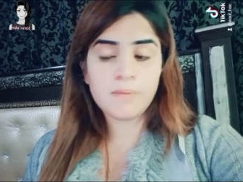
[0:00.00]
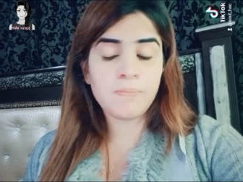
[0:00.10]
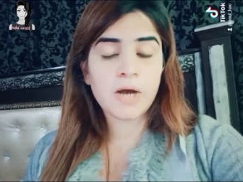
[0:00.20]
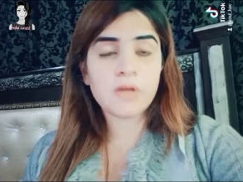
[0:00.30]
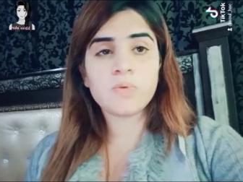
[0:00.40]
ये
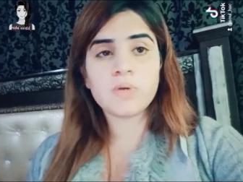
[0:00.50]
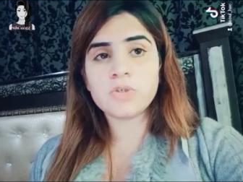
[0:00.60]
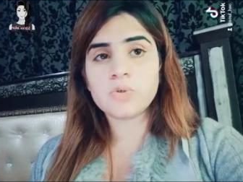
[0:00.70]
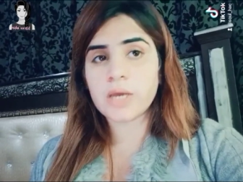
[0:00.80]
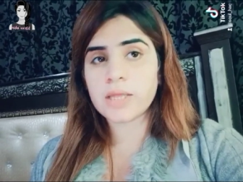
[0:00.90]
बात उनकी
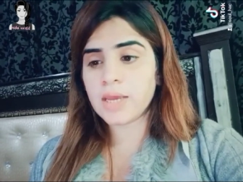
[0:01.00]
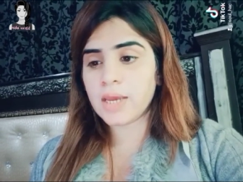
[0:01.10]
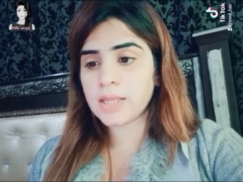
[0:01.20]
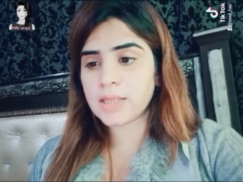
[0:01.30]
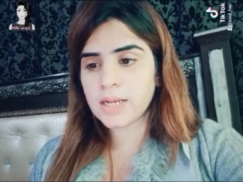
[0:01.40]
जो कहते
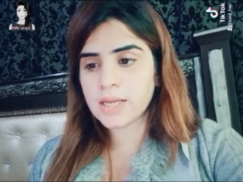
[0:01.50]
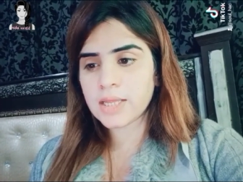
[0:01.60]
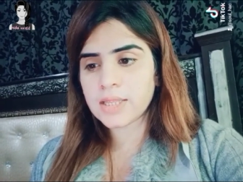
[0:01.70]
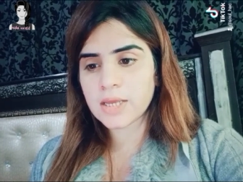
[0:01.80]
हैं कि दिल के